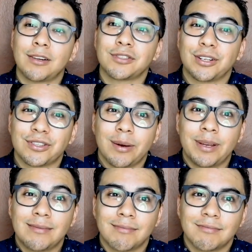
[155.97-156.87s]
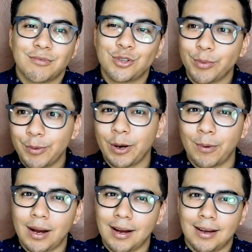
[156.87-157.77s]
Para los que no saben, yo vivo en
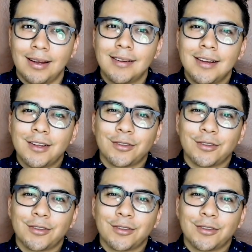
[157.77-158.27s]
Oaxaca.